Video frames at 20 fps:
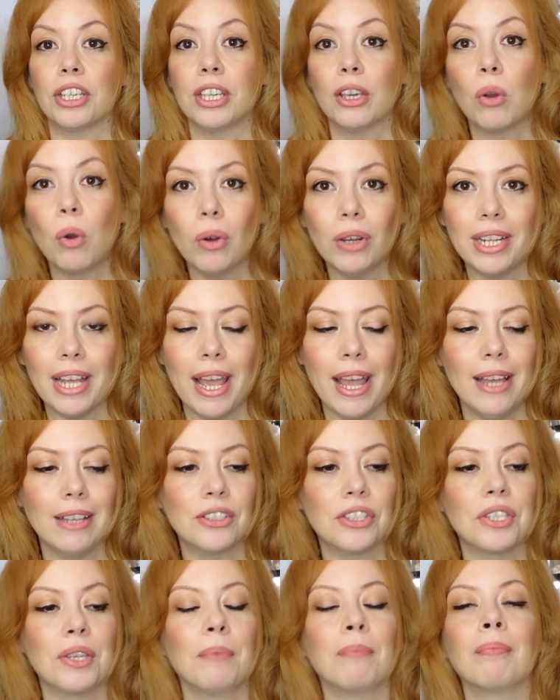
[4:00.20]
que cor é
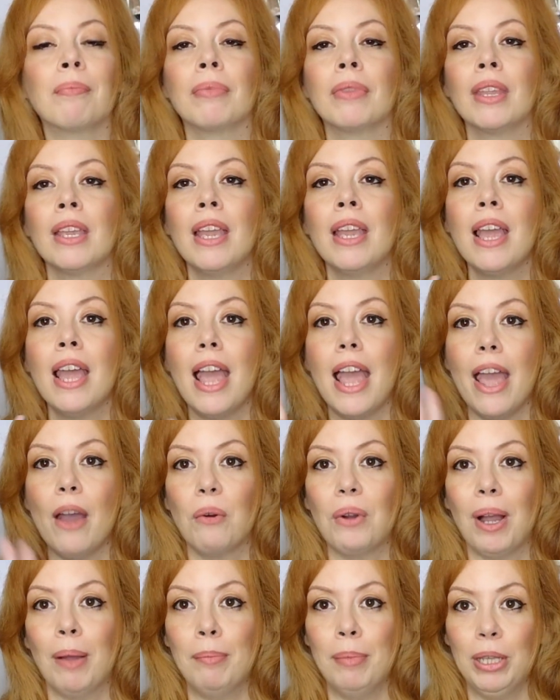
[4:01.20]
essa? É
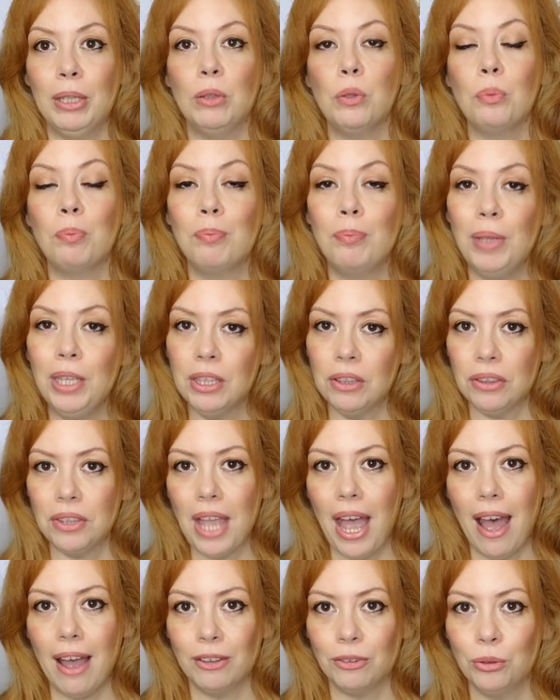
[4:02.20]
o cabelo
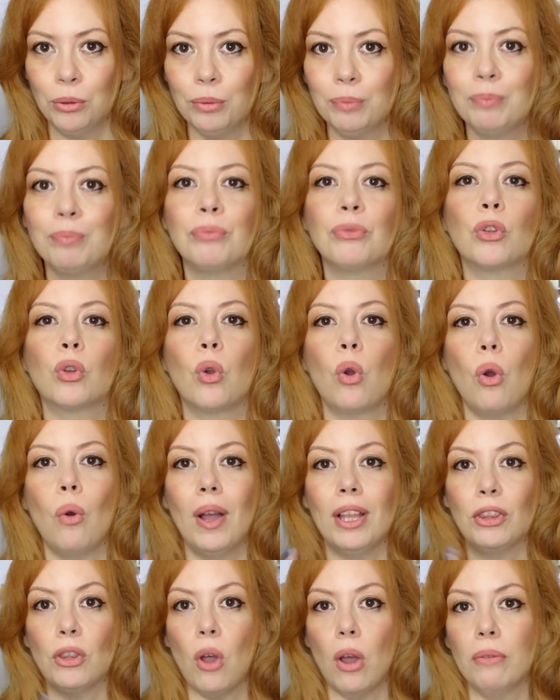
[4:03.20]
pintado com
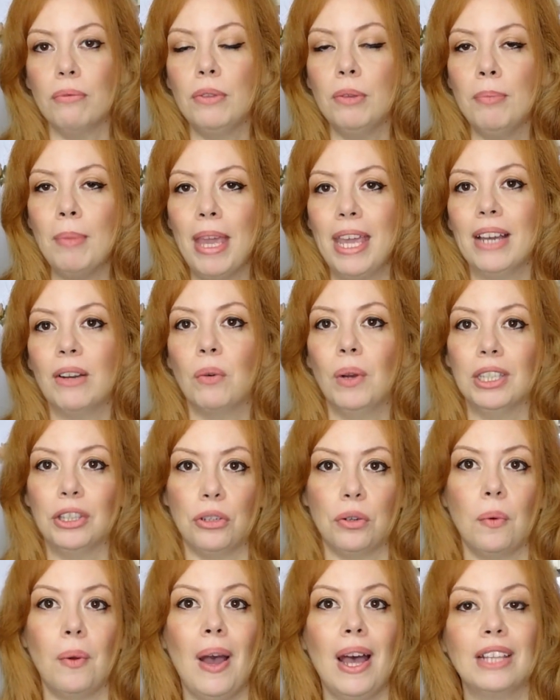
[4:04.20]
a
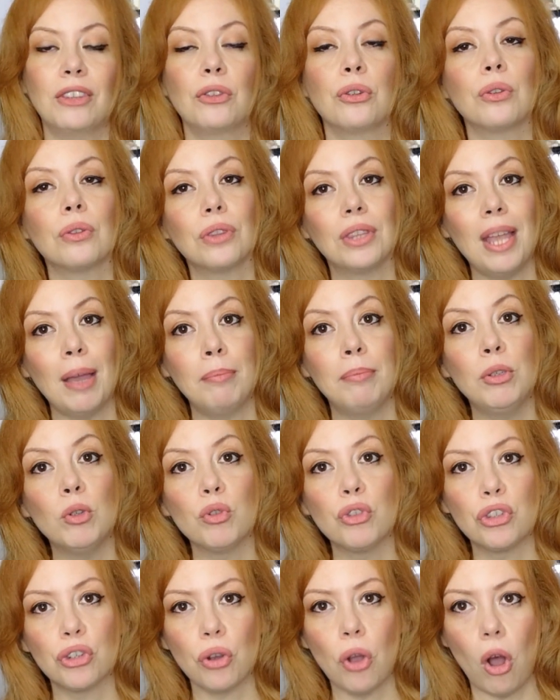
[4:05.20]
9644 da
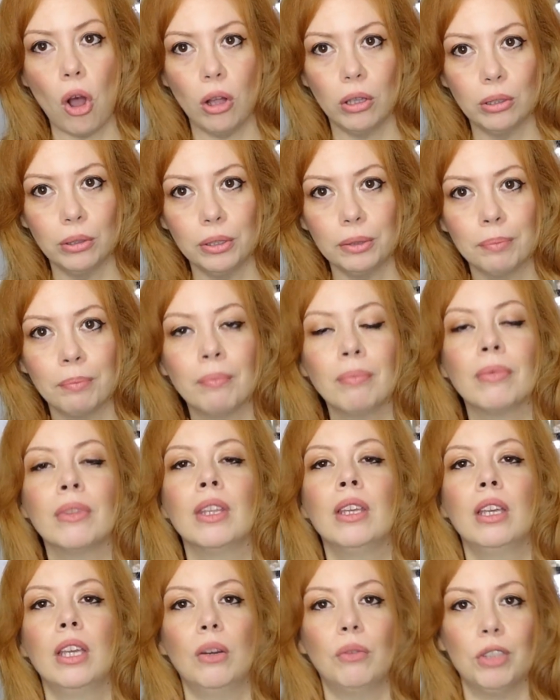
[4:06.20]
Beauty Color.
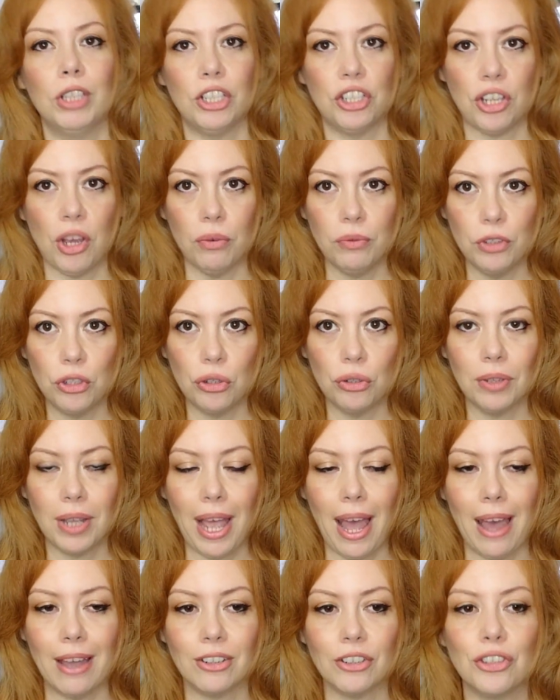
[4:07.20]
Eu vou deixar o vídeo no
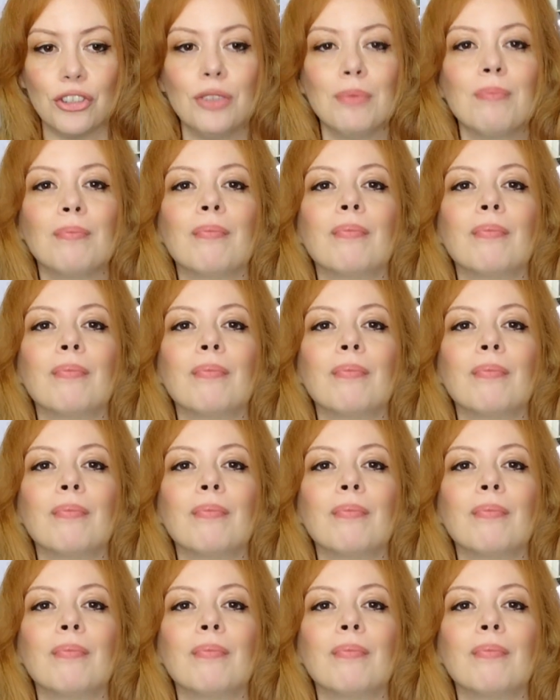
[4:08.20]
card